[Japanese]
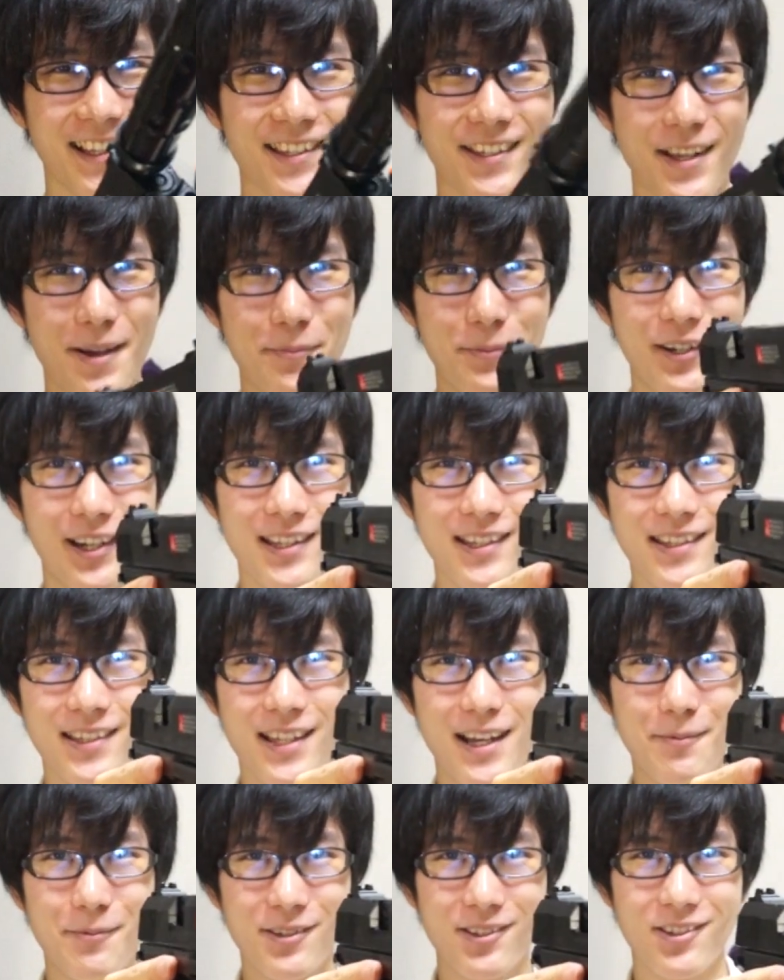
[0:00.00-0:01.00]

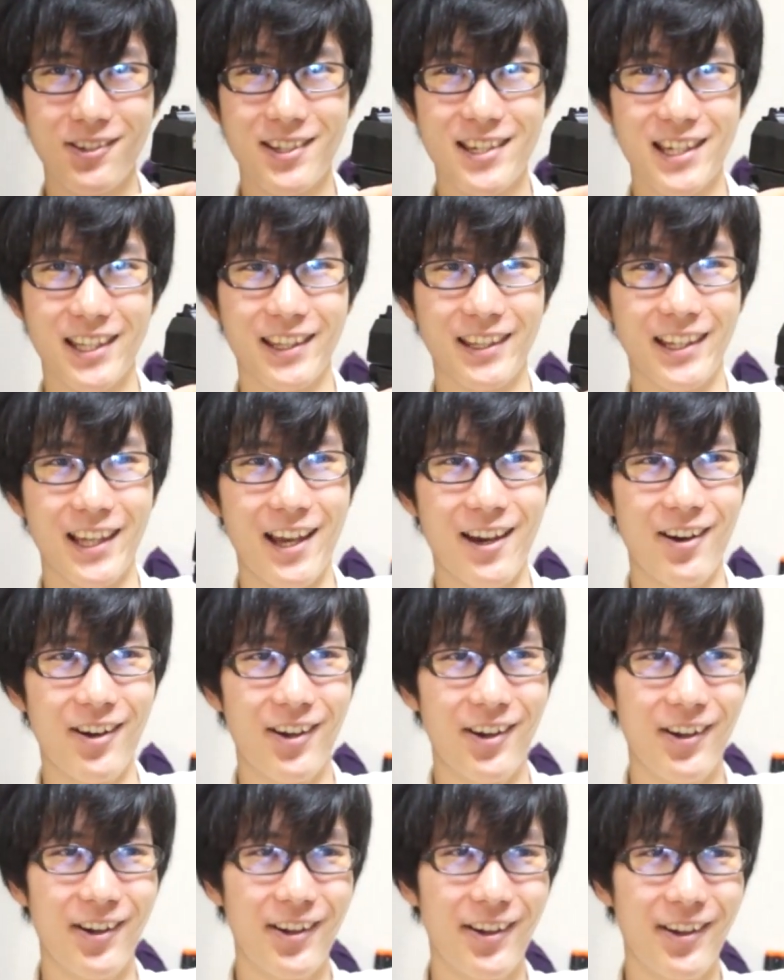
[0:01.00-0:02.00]
サプレッサーもついちゃった
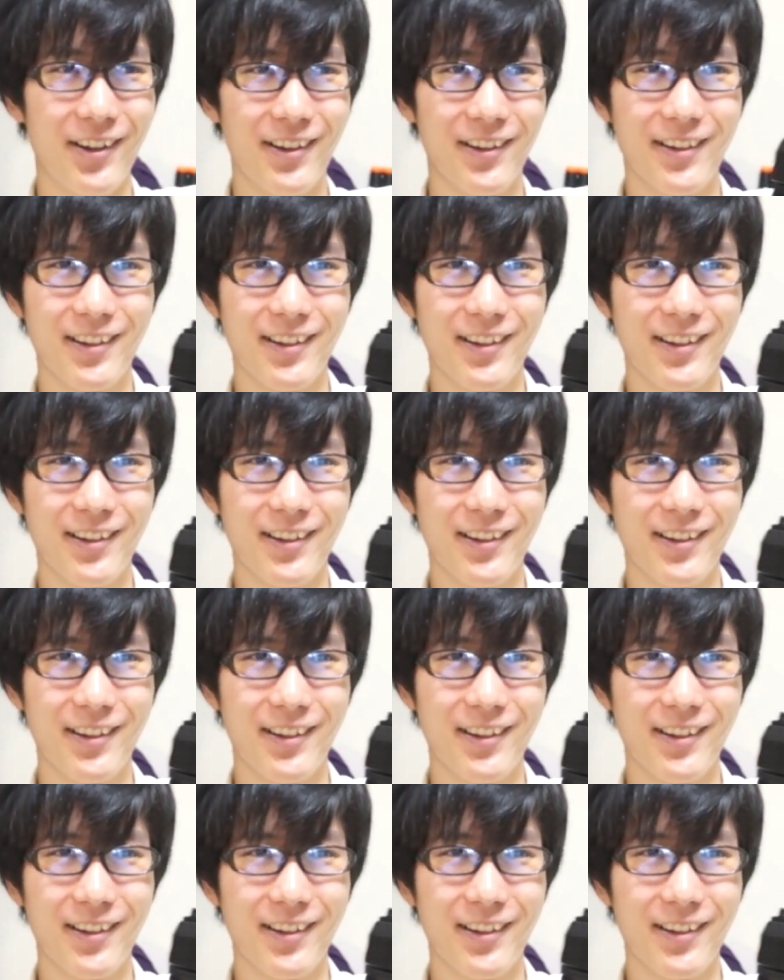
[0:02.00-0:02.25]
よ。